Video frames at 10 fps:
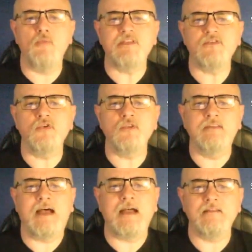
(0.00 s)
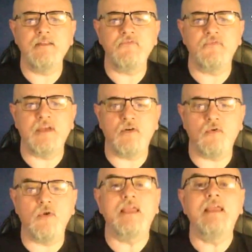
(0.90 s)
soldati di ferro
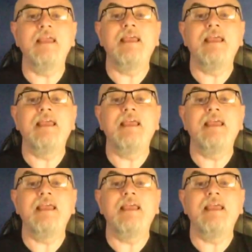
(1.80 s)
e